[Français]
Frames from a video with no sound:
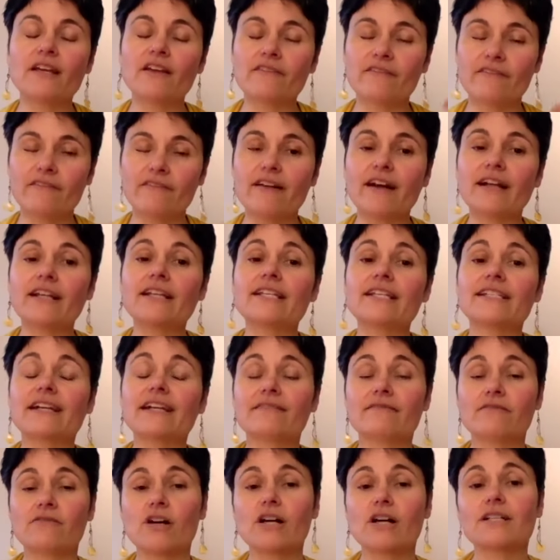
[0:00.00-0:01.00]
va les
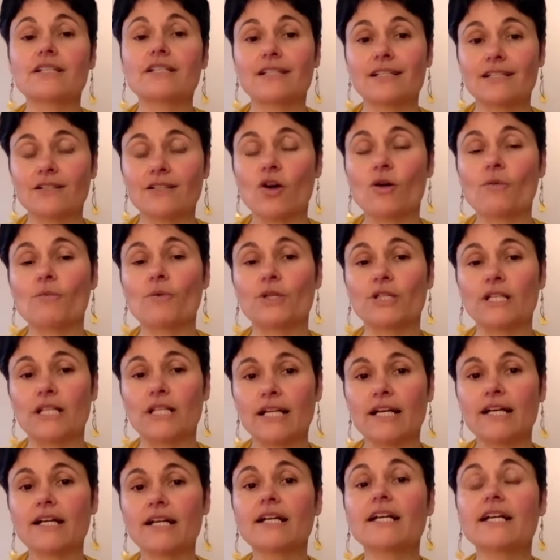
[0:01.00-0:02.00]
avoir, ces
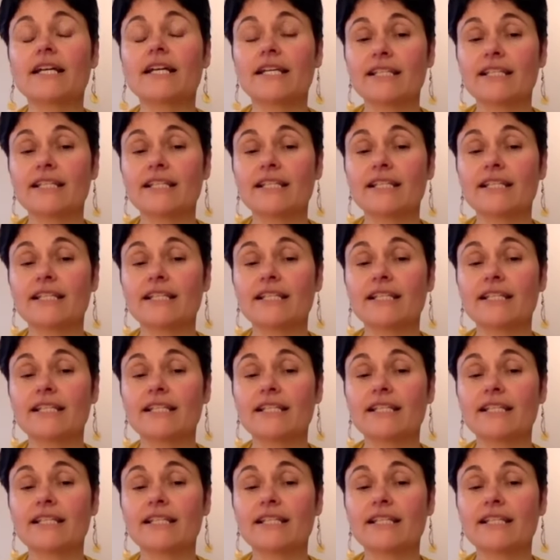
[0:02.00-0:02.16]
hormones-là,